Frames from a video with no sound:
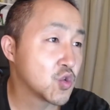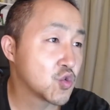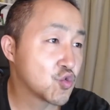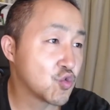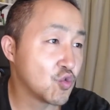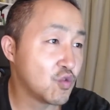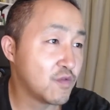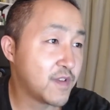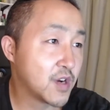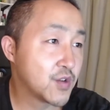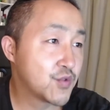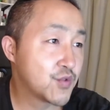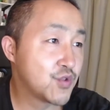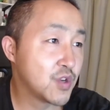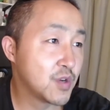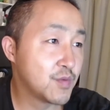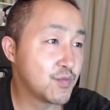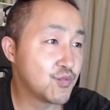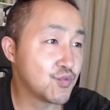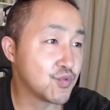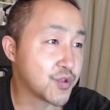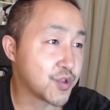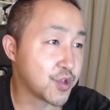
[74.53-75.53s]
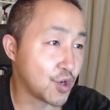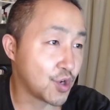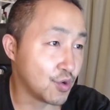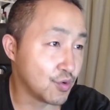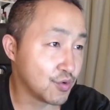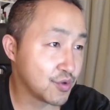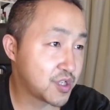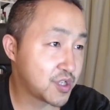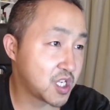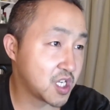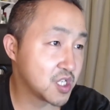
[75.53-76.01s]
中方宣布，
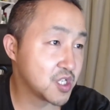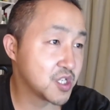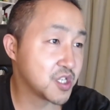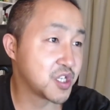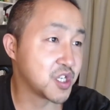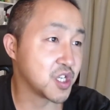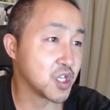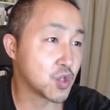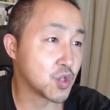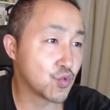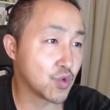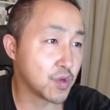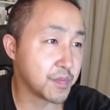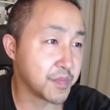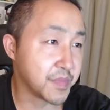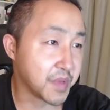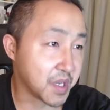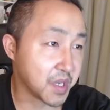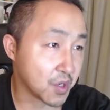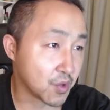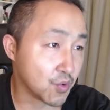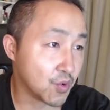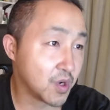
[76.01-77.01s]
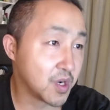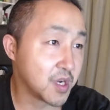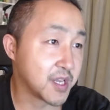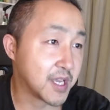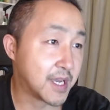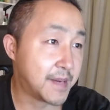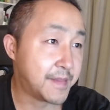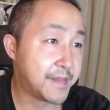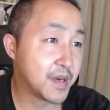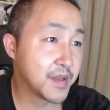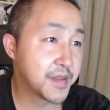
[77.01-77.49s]
从即日起对美国
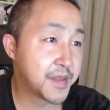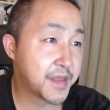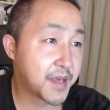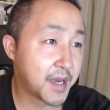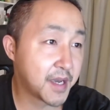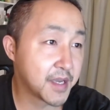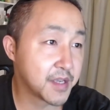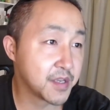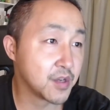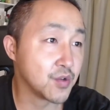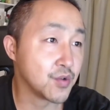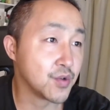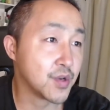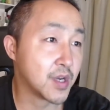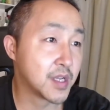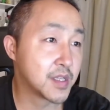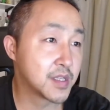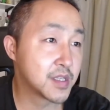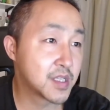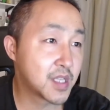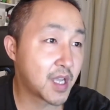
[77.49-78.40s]
联邦参议员